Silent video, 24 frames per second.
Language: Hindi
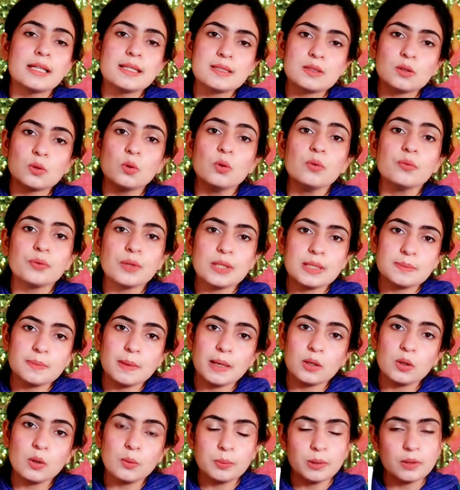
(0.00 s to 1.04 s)
इसको फेस
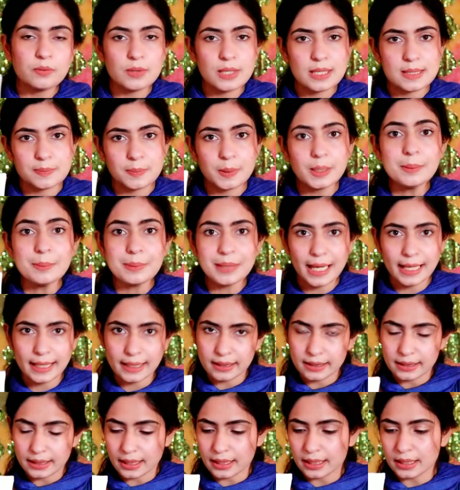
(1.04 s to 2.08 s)
पैक को अपने फेस पे अप्लाई
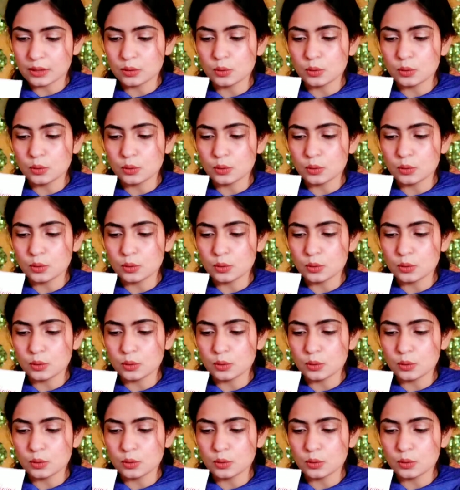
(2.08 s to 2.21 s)
करना